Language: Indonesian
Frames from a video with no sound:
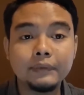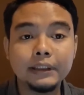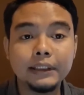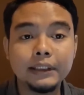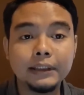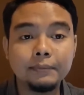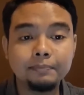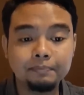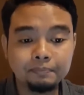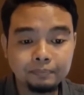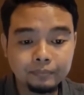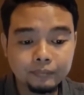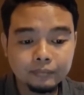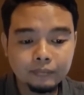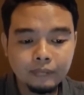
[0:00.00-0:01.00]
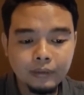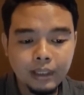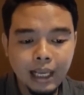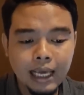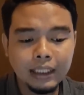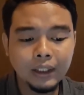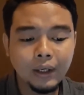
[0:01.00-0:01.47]
Jadi
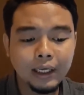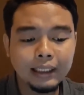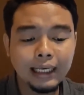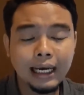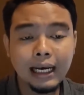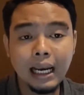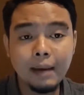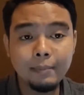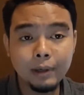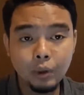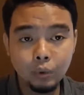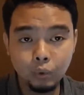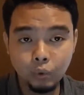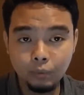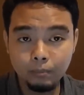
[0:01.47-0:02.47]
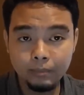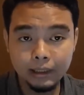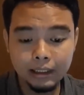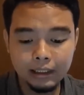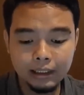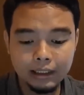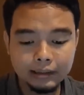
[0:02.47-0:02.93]
atau katakanlah
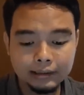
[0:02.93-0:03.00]
menutupi